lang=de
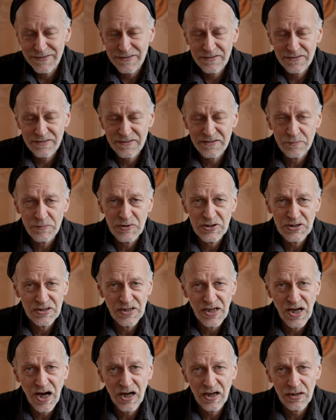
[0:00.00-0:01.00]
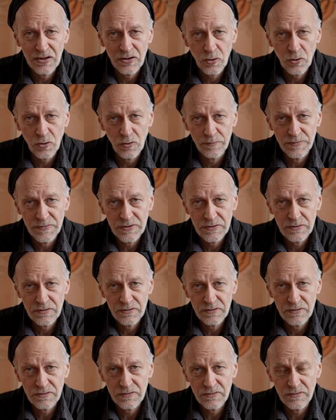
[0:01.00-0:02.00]
ziemlich nahe kommt.
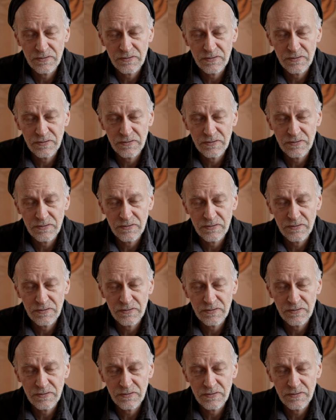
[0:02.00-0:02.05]
Ne?